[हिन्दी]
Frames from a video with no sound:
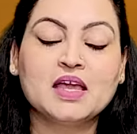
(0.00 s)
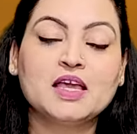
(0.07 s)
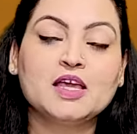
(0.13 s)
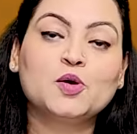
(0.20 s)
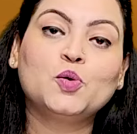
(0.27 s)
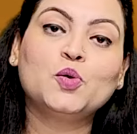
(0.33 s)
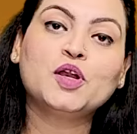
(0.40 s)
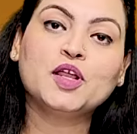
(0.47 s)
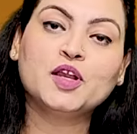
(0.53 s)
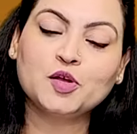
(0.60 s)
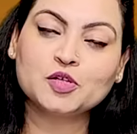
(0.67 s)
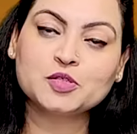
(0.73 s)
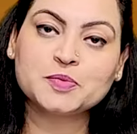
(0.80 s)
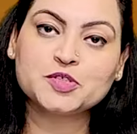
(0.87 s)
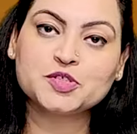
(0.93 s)
एक होर इन
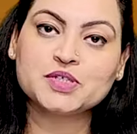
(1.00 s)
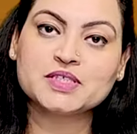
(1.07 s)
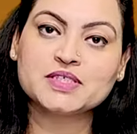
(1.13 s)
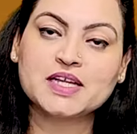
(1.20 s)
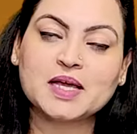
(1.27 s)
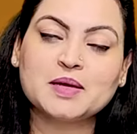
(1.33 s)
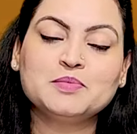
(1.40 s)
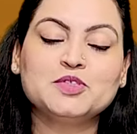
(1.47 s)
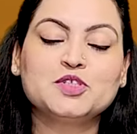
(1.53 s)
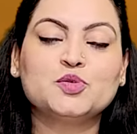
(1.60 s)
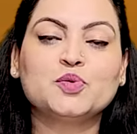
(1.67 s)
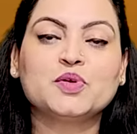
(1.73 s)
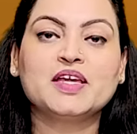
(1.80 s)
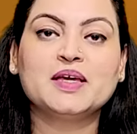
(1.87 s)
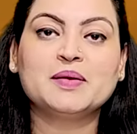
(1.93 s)
ऑस्पिशियस टाइम
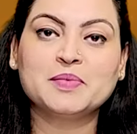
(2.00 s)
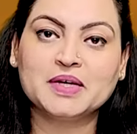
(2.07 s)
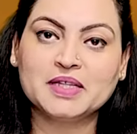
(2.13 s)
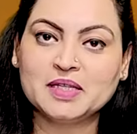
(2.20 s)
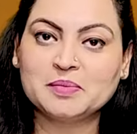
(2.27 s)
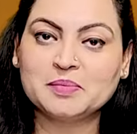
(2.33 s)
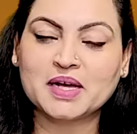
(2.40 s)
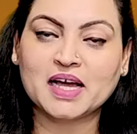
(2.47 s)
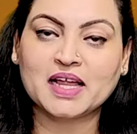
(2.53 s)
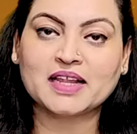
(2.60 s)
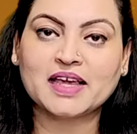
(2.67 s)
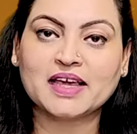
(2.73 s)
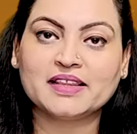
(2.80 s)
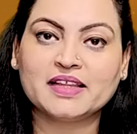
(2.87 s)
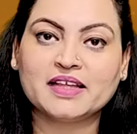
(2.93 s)
जिन्हों की यमगंधम काल
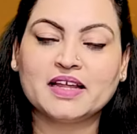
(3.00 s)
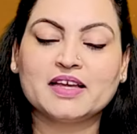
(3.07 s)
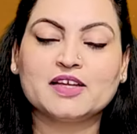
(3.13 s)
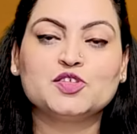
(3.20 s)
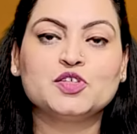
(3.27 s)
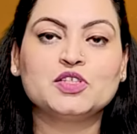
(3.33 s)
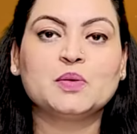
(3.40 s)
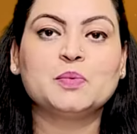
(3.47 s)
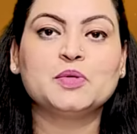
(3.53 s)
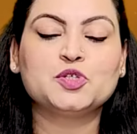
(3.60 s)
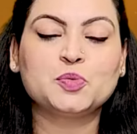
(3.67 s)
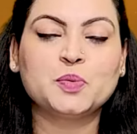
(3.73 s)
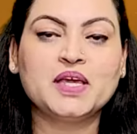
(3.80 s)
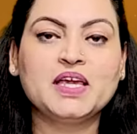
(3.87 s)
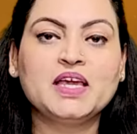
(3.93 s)
कहते हैं जिन्हें
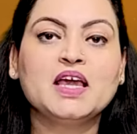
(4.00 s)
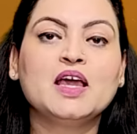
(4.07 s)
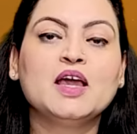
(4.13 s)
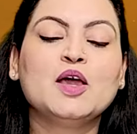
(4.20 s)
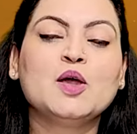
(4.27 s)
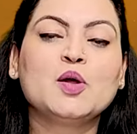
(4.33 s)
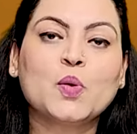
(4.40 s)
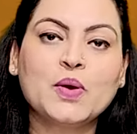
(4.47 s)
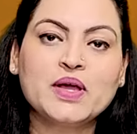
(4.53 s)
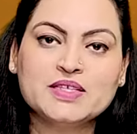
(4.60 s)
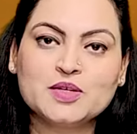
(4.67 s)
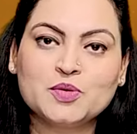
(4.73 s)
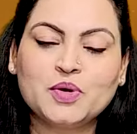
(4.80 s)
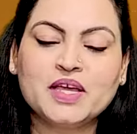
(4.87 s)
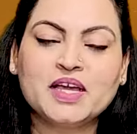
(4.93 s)
भी कोई
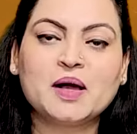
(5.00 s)
जरूरी